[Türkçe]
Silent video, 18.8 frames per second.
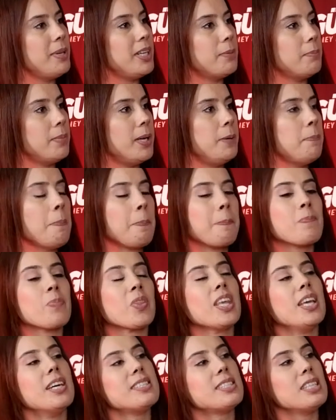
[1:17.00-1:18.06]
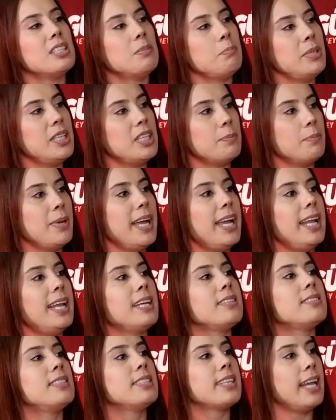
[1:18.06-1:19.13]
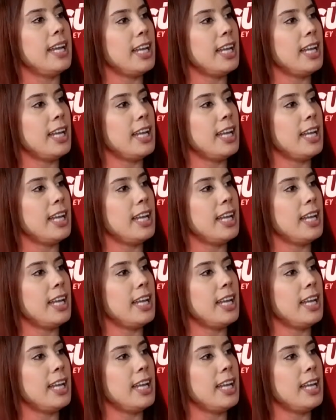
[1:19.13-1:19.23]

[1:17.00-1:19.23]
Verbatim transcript: birimi, yazılım birimi, elektrik